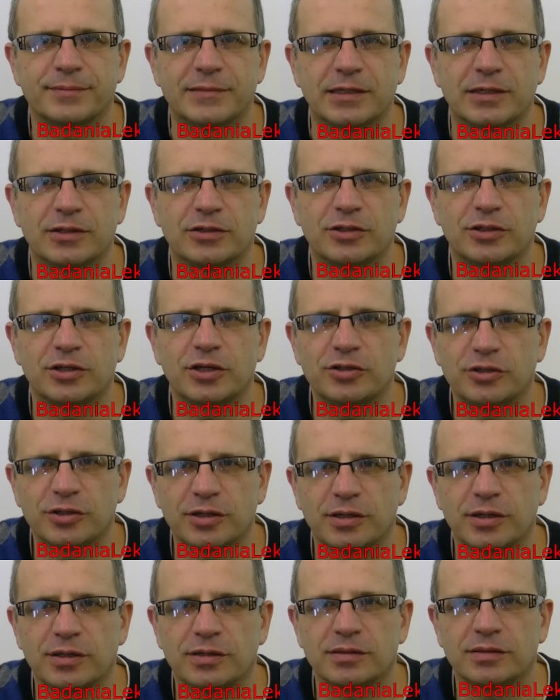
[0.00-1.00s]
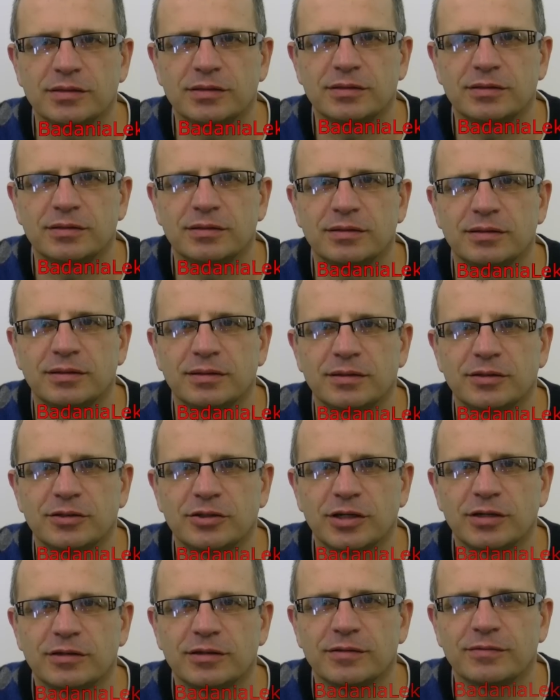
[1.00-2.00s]
Także jeszcze raz
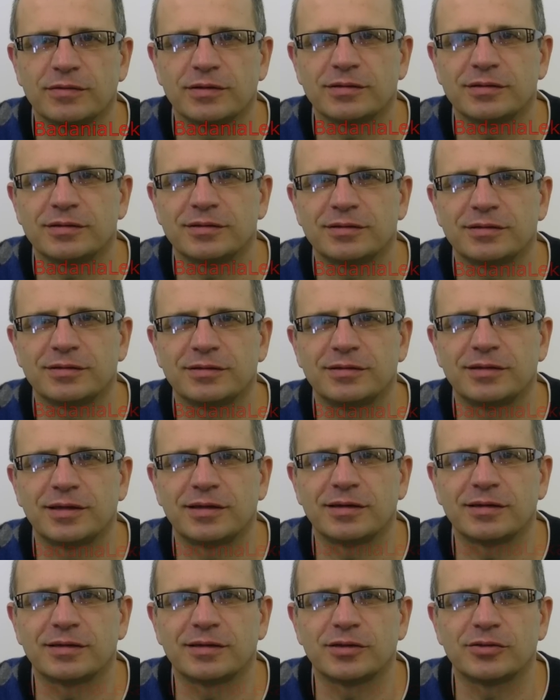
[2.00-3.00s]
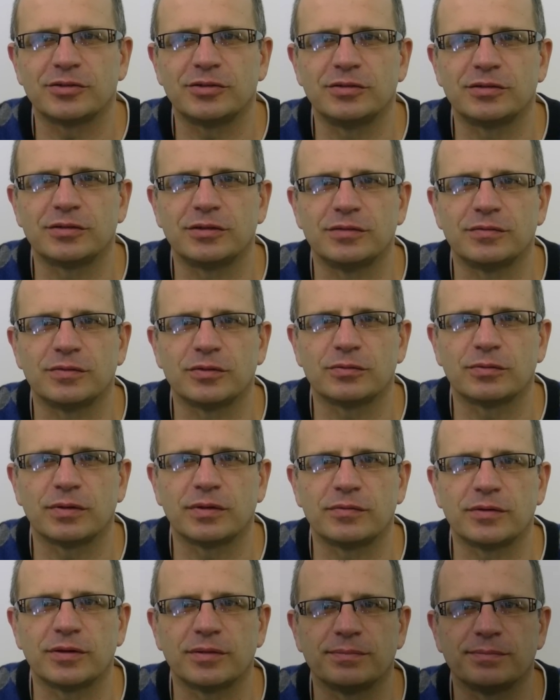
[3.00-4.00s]
żegnam Was, Darek Kraśnicki z
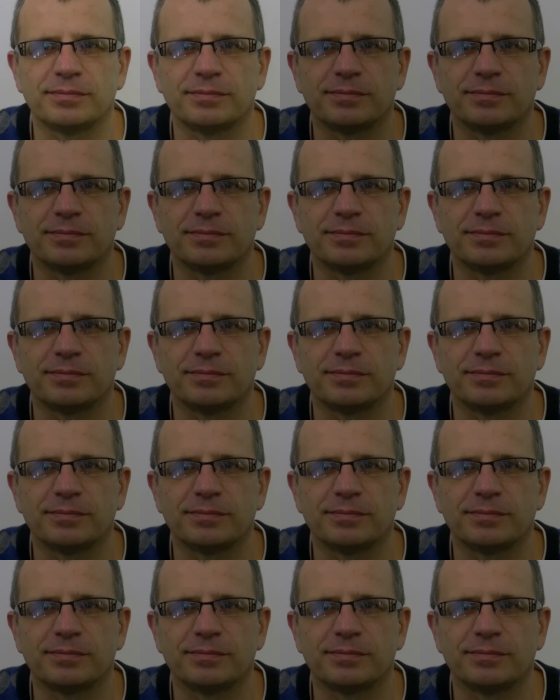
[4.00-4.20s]
Wrocławia.